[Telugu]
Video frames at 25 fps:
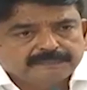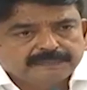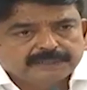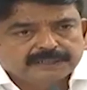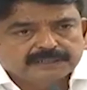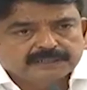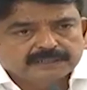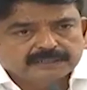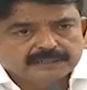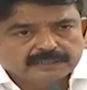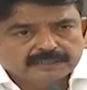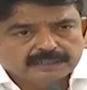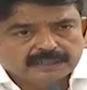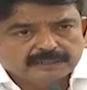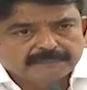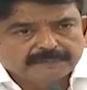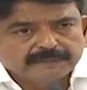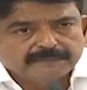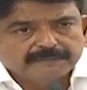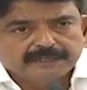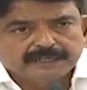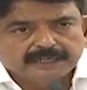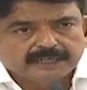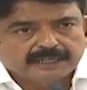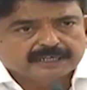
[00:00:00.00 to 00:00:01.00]
లభ్య
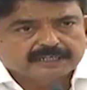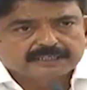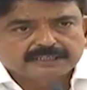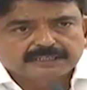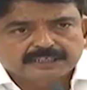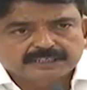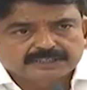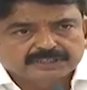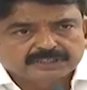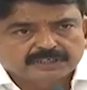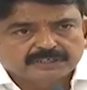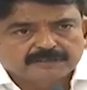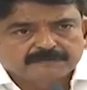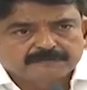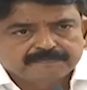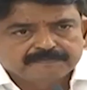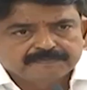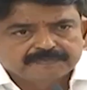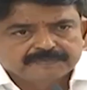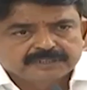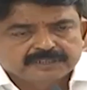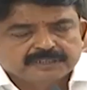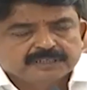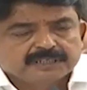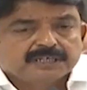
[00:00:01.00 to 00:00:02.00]
లభ్యమయ్యేలాగా చేస్తున్నాం
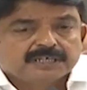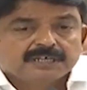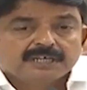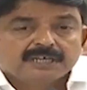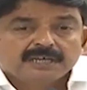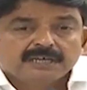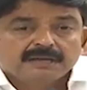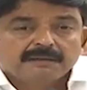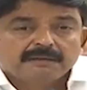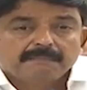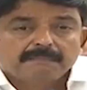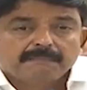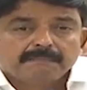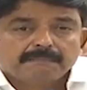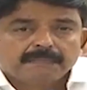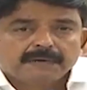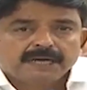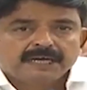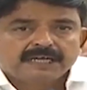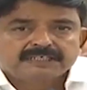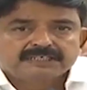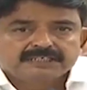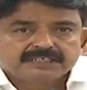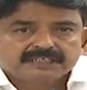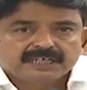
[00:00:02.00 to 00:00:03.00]

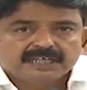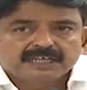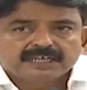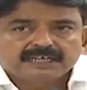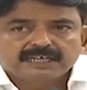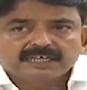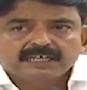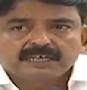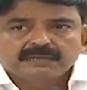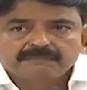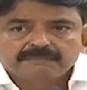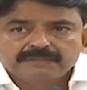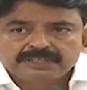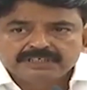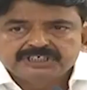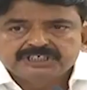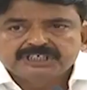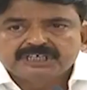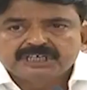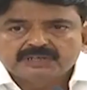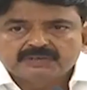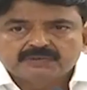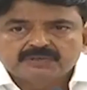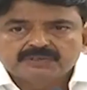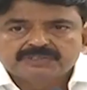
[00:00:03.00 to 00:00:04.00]
మా అంచనాల కన్నా
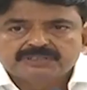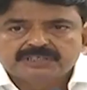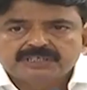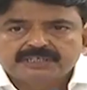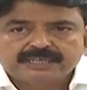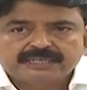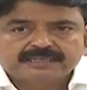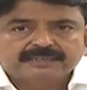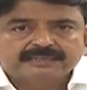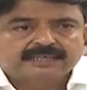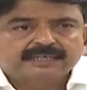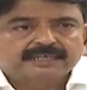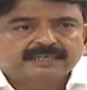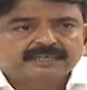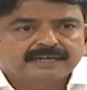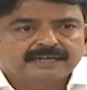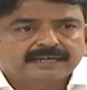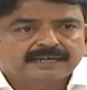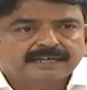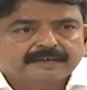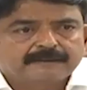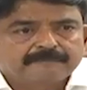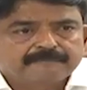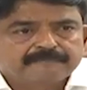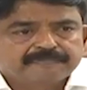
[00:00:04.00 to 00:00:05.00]
మించి కనుక వస్తే ఎంతైనా
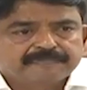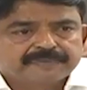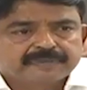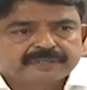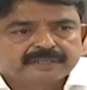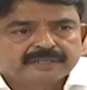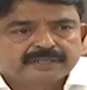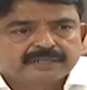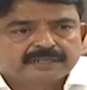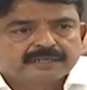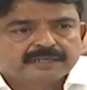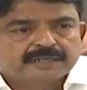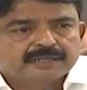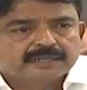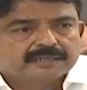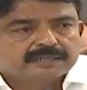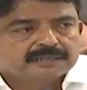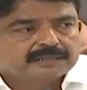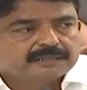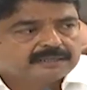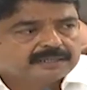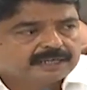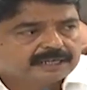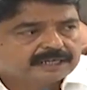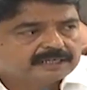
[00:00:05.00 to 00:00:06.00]
కదా
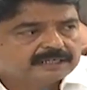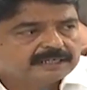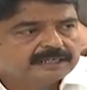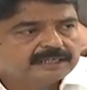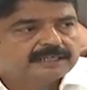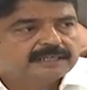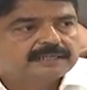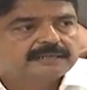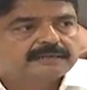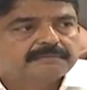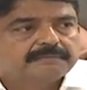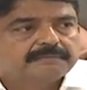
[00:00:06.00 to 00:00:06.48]
దాన్ని